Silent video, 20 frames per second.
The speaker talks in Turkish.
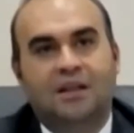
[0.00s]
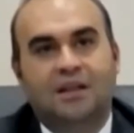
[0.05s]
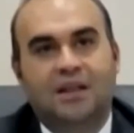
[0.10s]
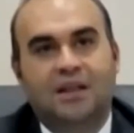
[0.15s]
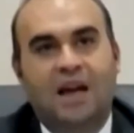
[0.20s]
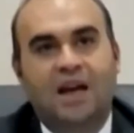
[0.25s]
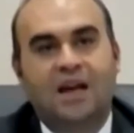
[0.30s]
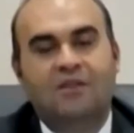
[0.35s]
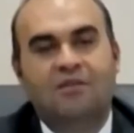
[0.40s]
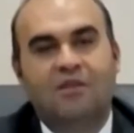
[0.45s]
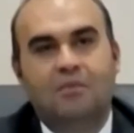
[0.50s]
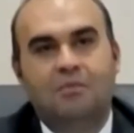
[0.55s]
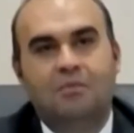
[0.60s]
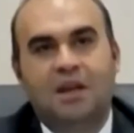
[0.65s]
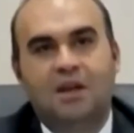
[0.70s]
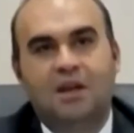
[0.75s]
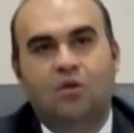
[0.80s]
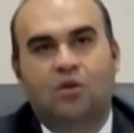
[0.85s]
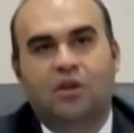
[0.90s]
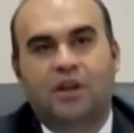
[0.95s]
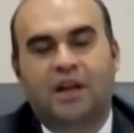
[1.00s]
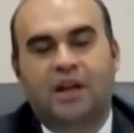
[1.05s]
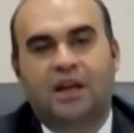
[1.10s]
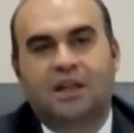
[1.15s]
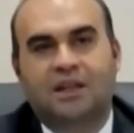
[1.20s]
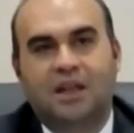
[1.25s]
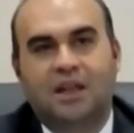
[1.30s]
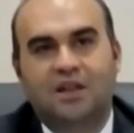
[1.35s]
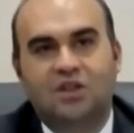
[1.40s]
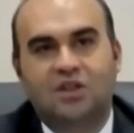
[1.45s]
yerli ve milli
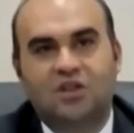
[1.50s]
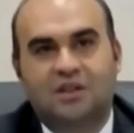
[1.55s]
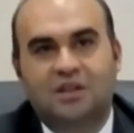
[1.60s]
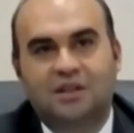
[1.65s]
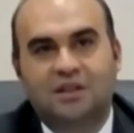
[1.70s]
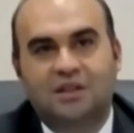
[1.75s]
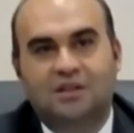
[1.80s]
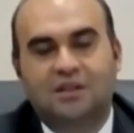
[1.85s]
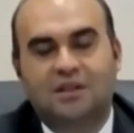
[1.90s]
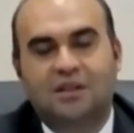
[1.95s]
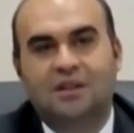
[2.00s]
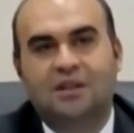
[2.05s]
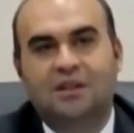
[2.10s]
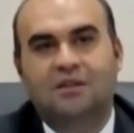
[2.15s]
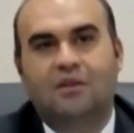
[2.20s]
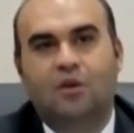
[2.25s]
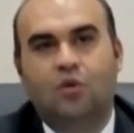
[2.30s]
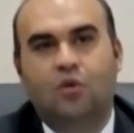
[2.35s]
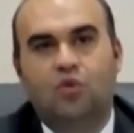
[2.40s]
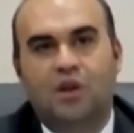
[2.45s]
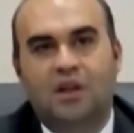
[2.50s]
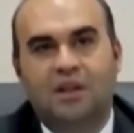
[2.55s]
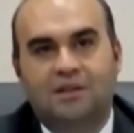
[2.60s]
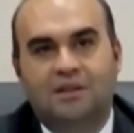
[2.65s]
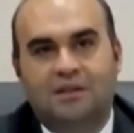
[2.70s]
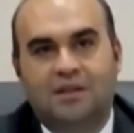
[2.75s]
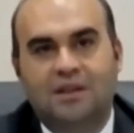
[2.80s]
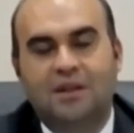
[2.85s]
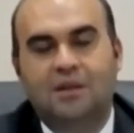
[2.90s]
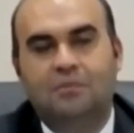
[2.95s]
olarak geliştirdiği ve
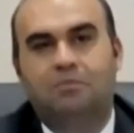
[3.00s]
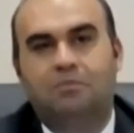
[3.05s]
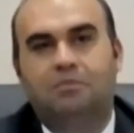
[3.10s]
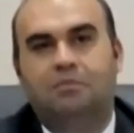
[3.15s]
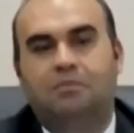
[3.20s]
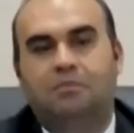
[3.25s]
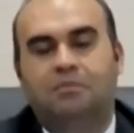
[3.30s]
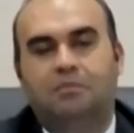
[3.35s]
ürettiği